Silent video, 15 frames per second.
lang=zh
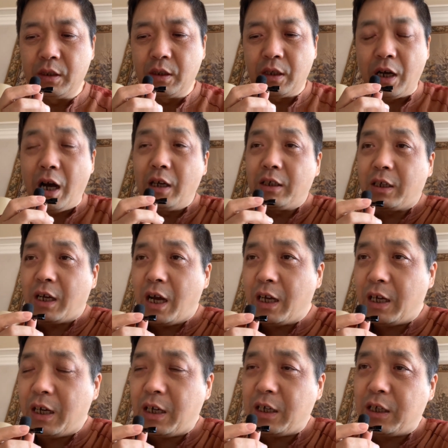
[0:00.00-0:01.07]
安哥
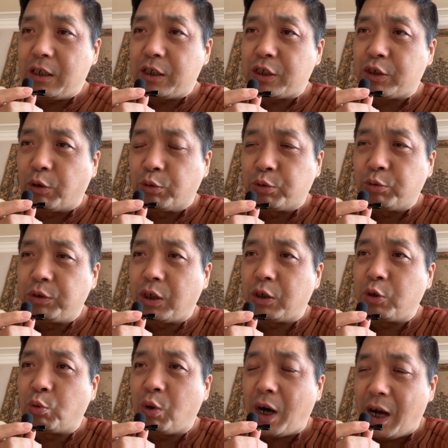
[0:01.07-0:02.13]
拉呃，首都叫
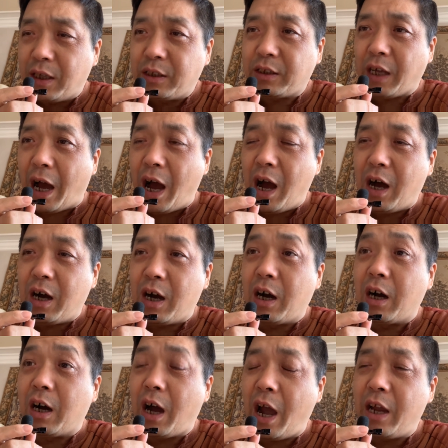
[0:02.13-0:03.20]
罗安达
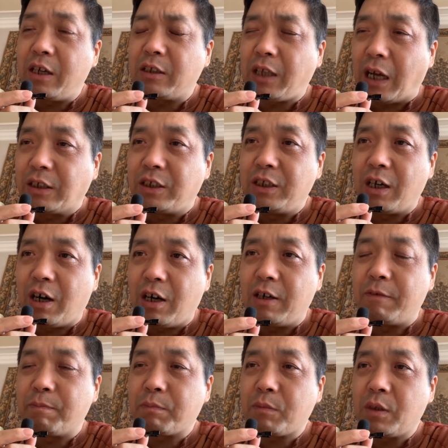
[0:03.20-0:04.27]
啊，挨着大西
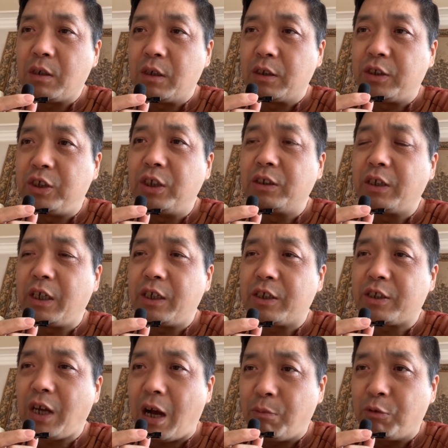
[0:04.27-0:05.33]
洋，呃，境内
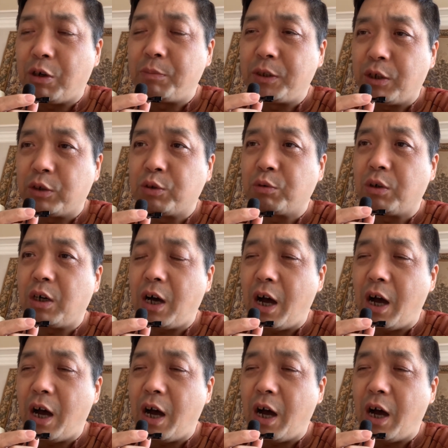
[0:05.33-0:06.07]
沙漠比较多。